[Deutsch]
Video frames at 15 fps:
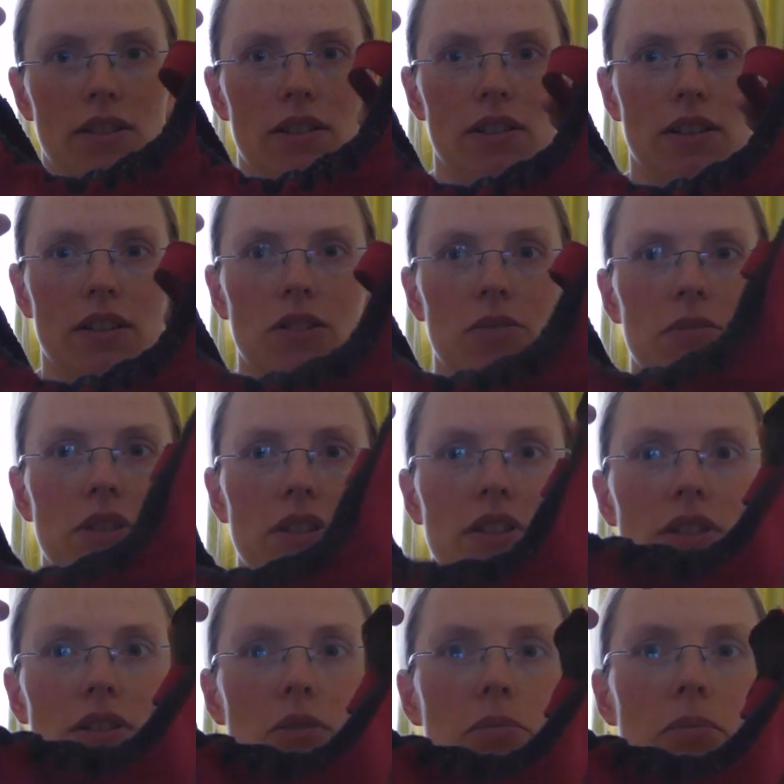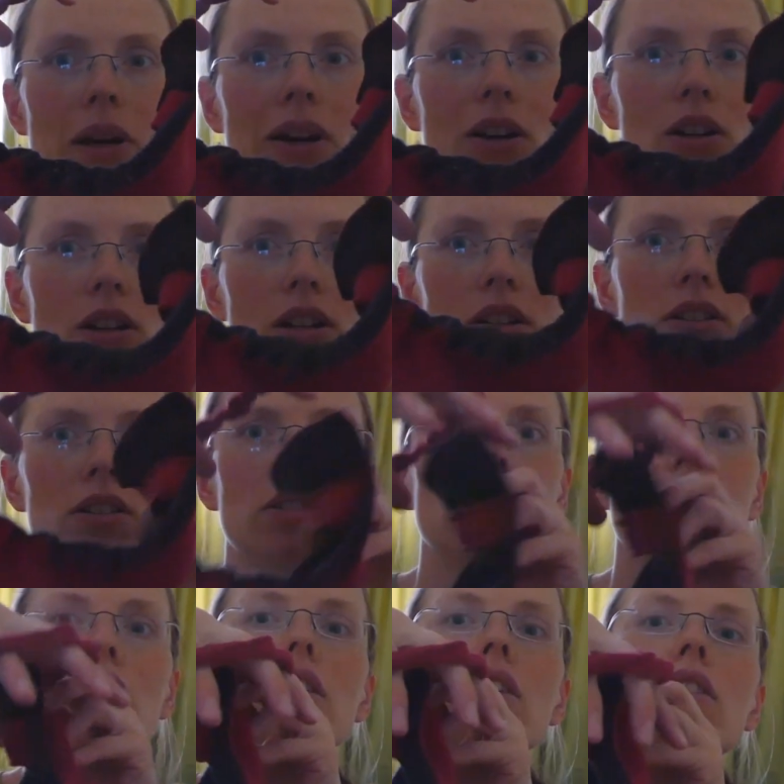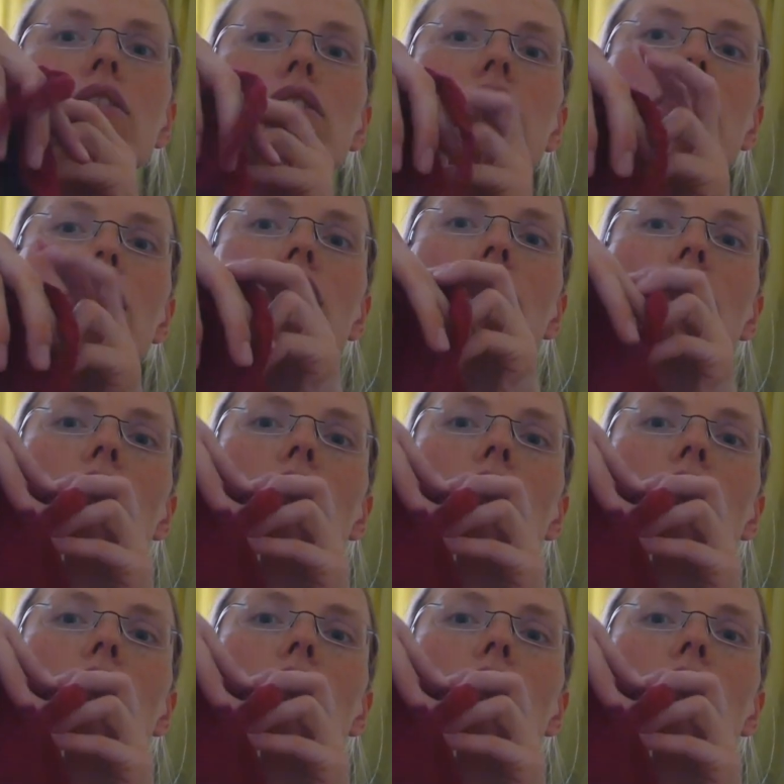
Da kommt das hier um den Bauch und dann wird das hier so